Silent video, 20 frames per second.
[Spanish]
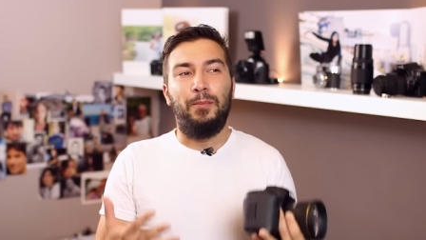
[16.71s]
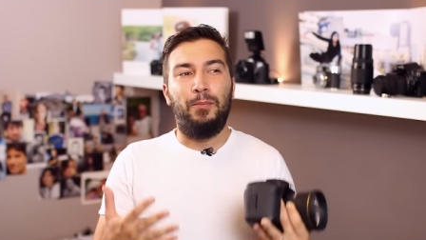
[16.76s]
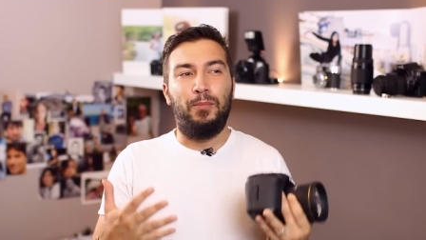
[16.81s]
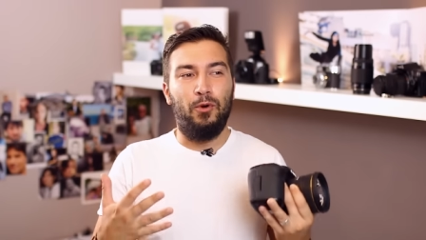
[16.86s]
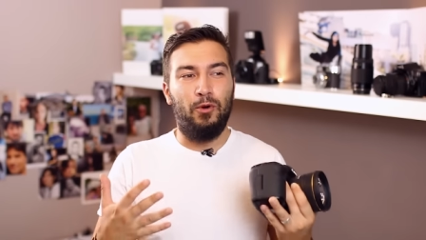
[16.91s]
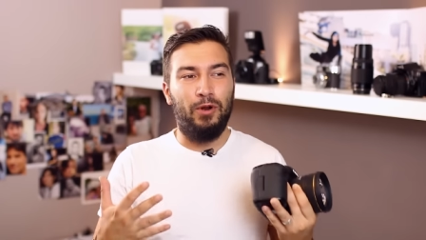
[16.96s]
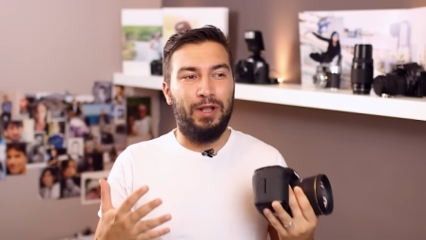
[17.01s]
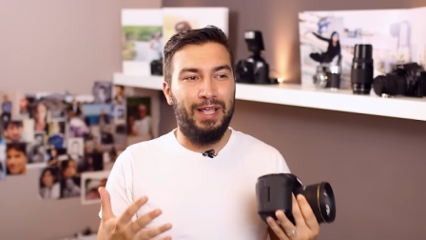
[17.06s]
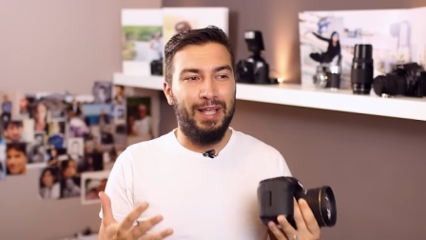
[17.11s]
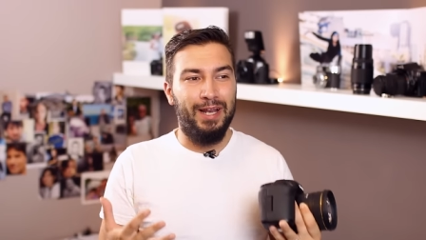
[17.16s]

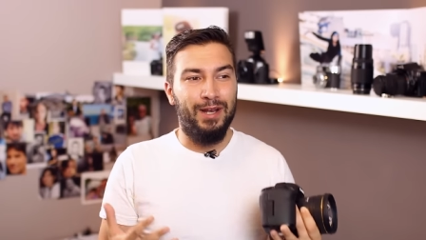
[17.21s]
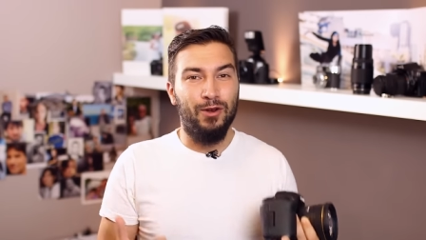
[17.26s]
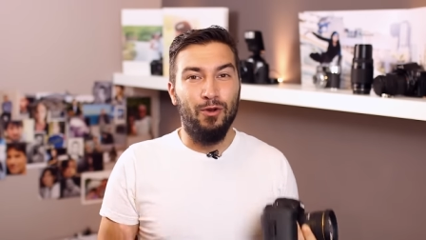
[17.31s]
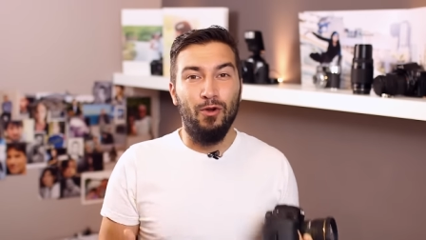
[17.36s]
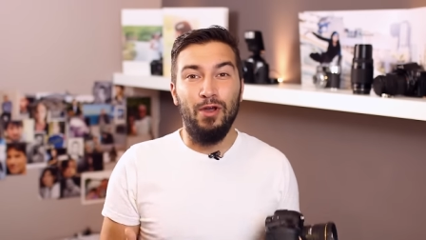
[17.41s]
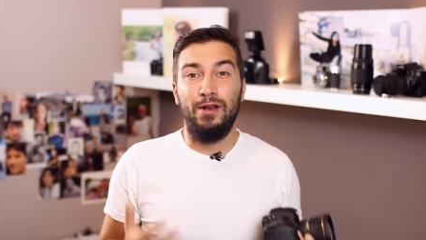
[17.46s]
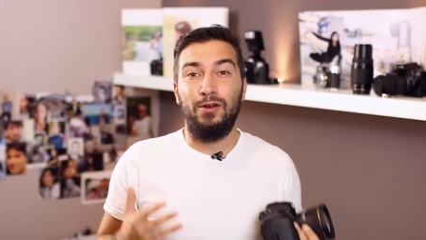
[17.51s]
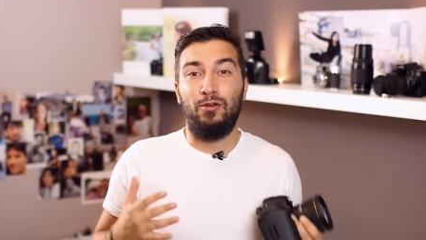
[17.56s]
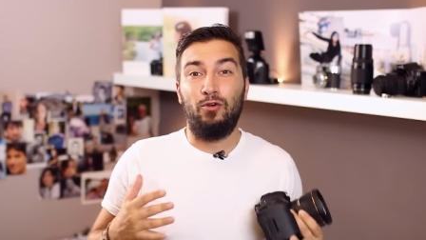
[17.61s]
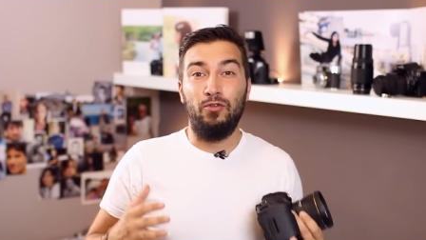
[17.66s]
porque
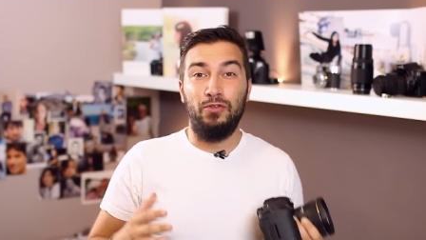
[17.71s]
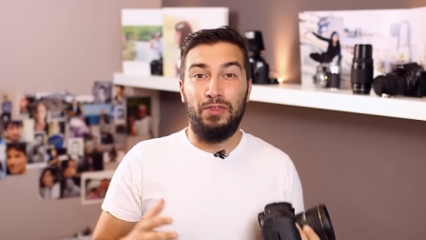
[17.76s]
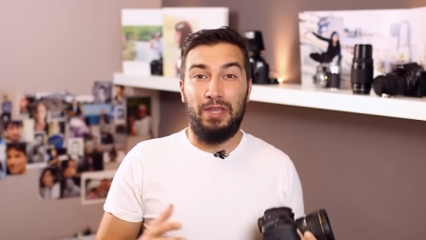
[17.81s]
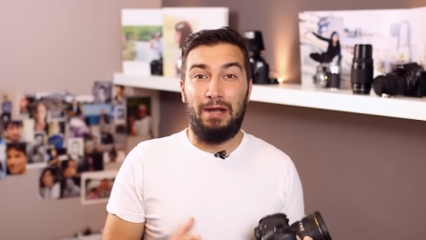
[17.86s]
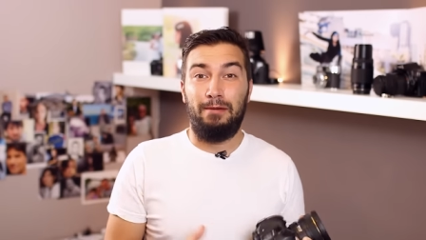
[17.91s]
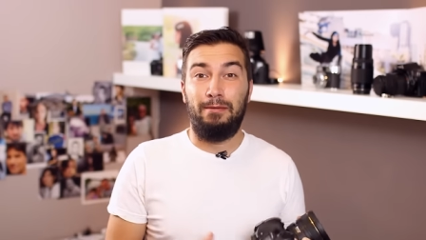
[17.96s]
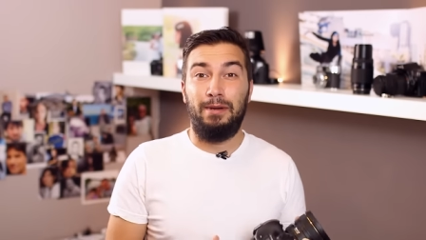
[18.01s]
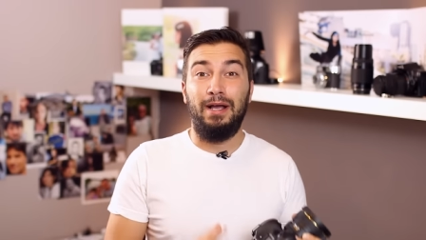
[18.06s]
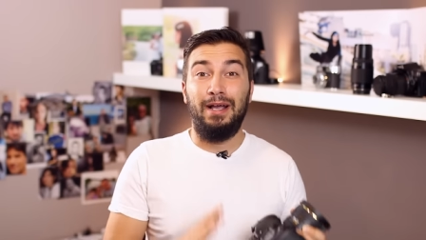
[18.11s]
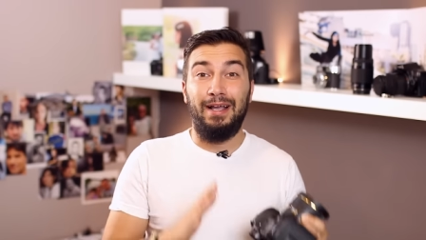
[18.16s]
no
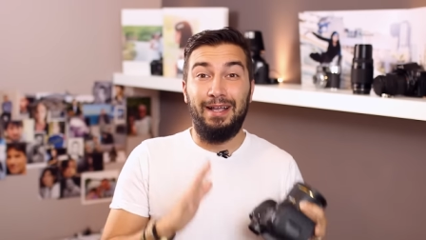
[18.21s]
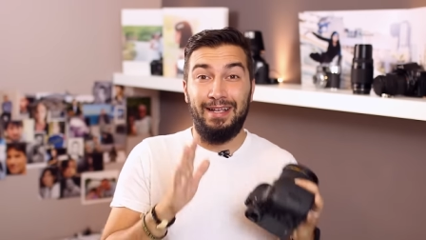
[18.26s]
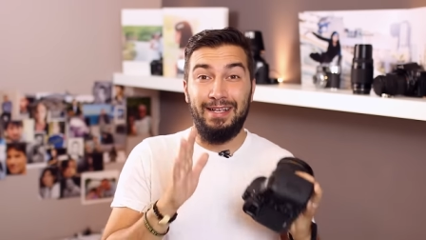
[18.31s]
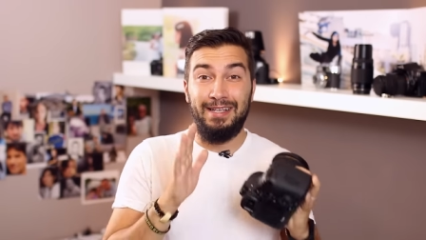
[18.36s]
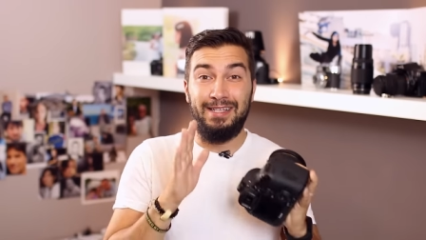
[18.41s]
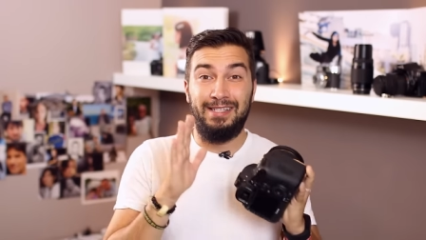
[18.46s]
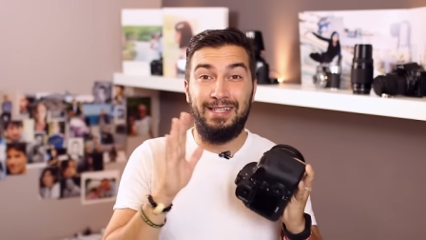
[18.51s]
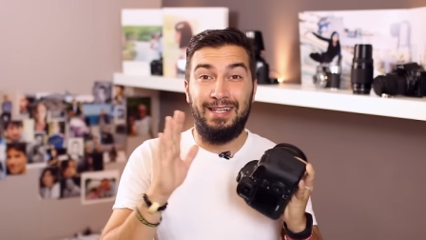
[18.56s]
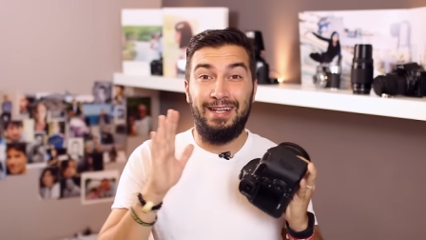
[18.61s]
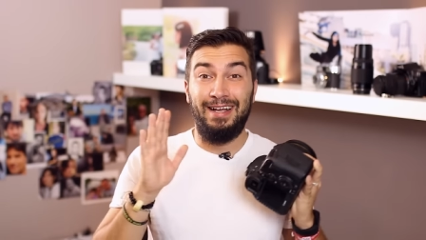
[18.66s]
encontraba
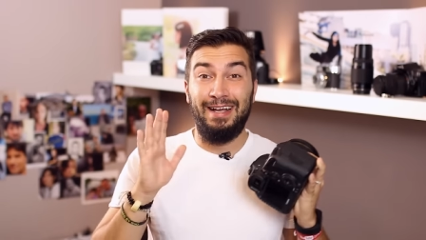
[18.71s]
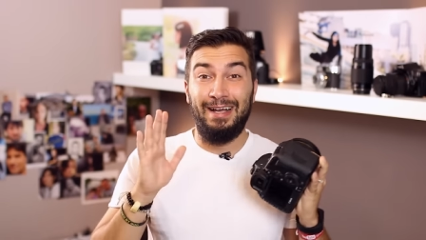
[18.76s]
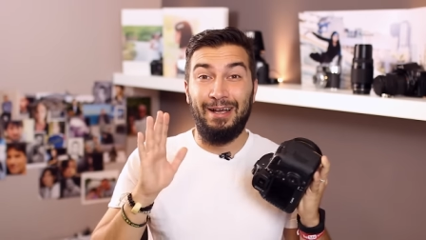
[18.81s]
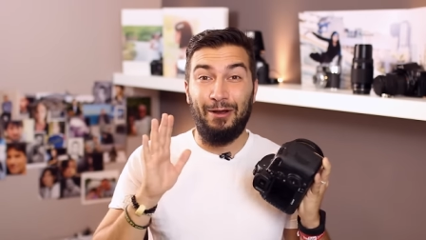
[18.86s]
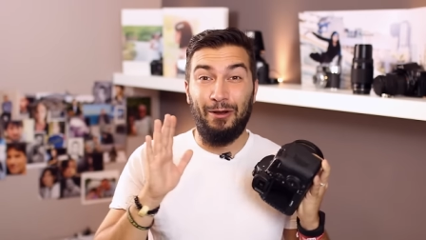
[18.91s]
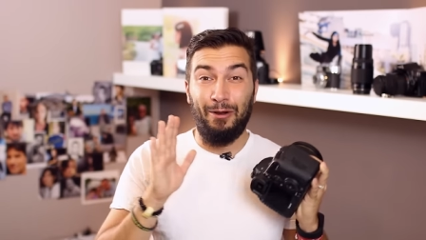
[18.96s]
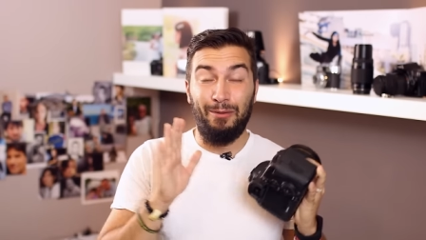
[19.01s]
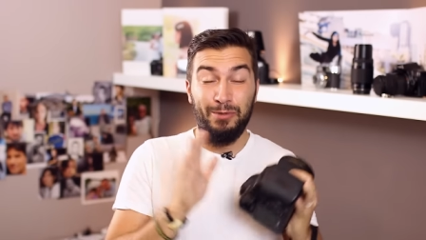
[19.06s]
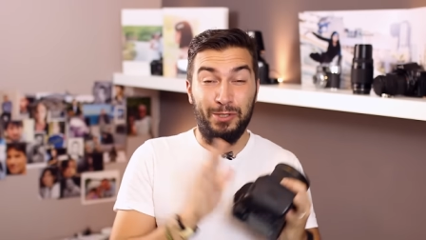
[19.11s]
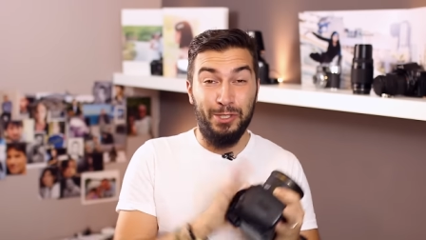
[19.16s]
esta
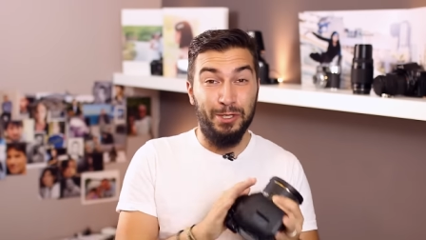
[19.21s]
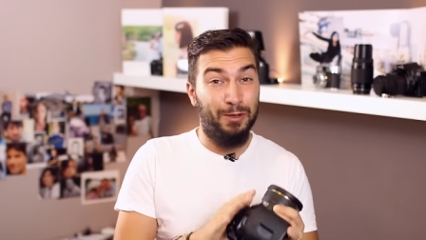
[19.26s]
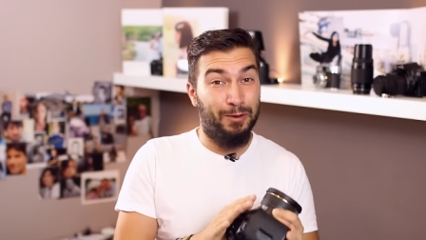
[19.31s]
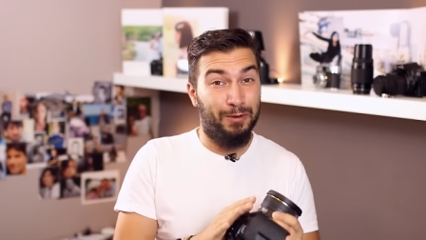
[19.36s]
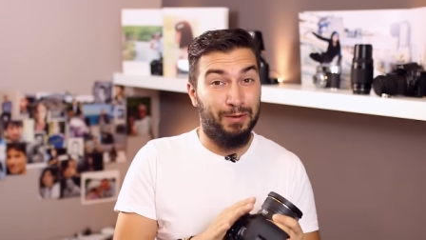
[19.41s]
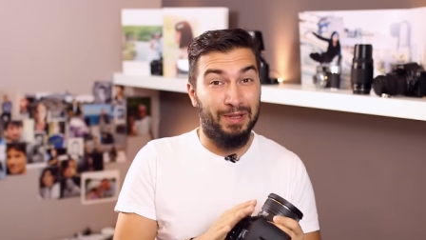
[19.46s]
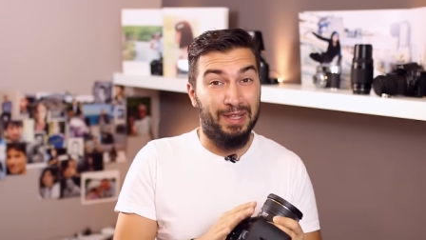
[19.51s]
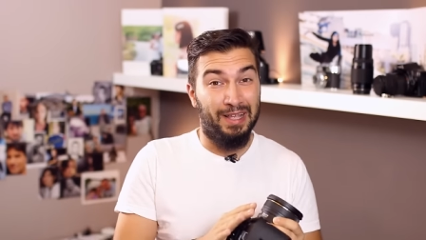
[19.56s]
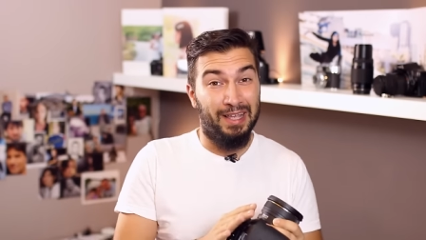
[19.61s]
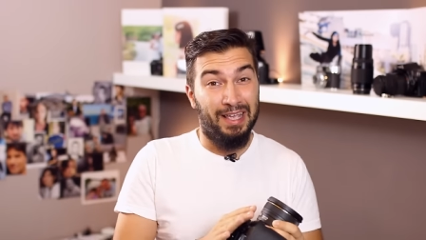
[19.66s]

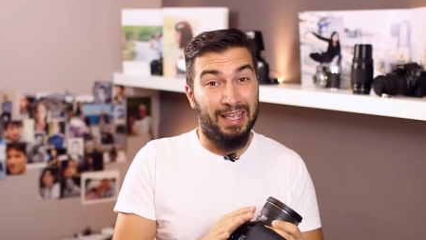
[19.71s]
opción.